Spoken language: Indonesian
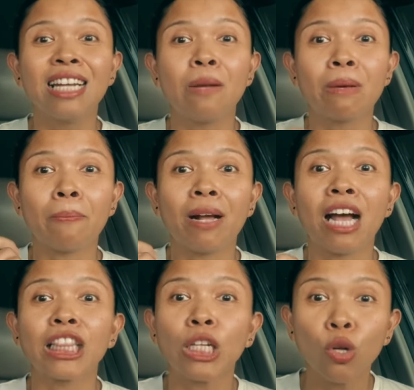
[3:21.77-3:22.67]
dan
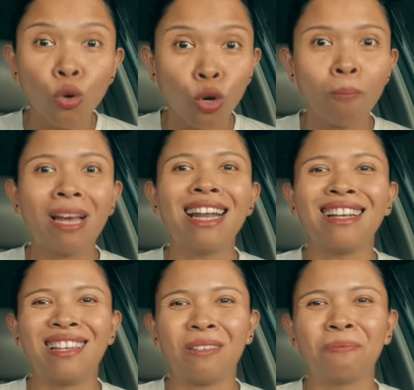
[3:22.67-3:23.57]
berpegang teguh
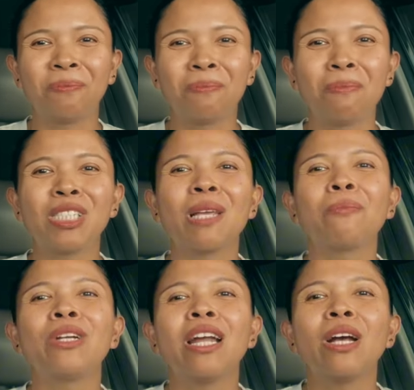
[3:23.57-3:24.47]
padanya.
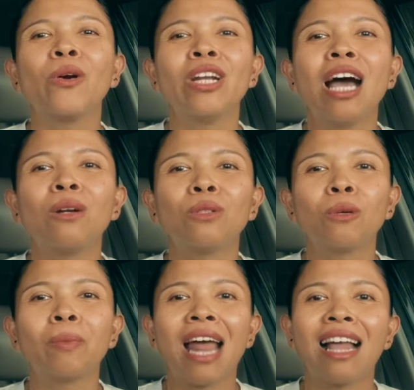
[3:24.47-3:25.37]
Meskipun ada godaan
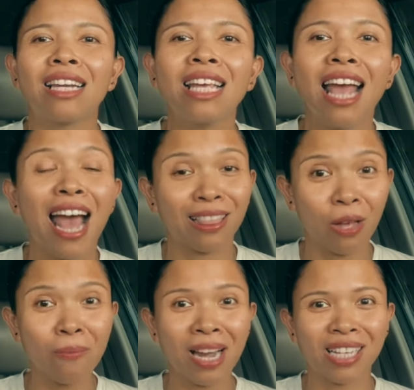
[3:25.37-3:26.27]
untuk beralih
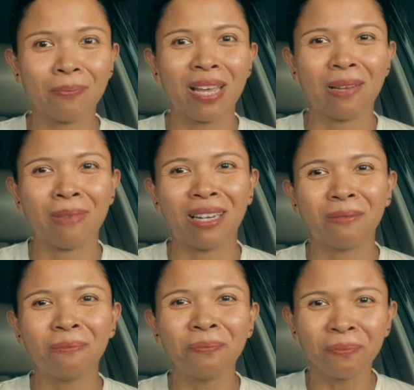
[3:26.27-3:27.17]
atau bereksperimen.
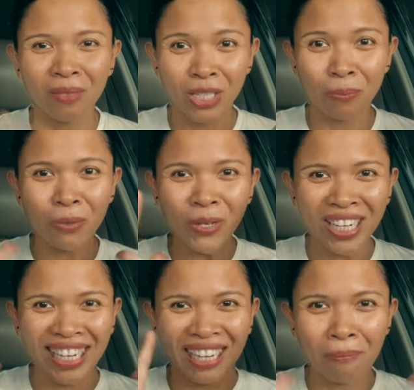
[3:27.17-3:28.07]

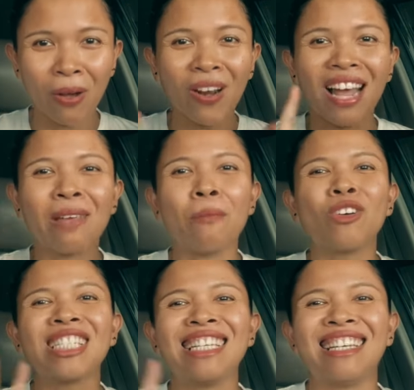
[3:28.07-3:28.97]
10 nih, mengolah
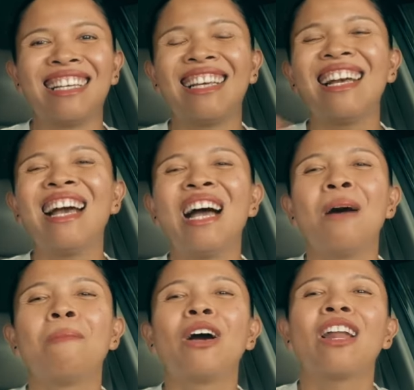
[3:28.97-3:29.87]
emosi.
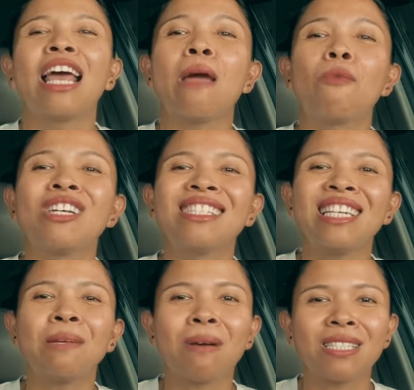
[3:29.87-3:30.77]
Mengolah
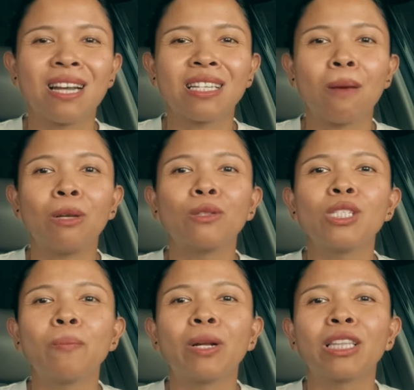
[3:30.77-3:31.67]
emosi di pasar saham itu
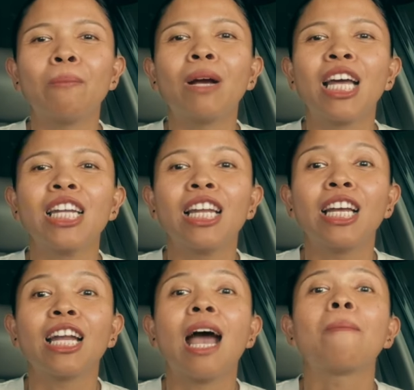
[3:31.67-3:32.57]
seperti
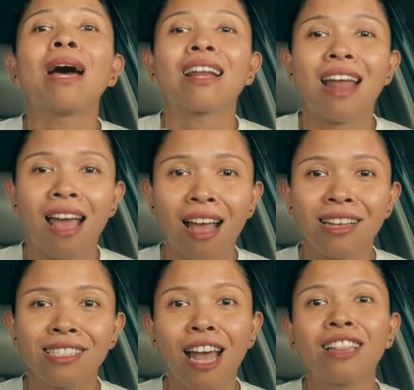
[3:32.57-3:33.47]
mengendalikan amarah
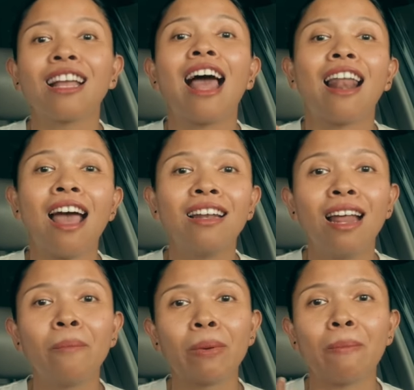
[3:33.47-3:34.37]
saat kalah
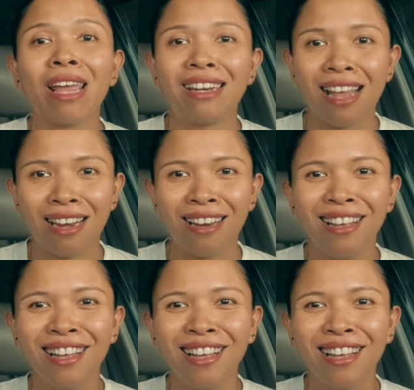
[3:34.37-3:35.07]
dalam permainan.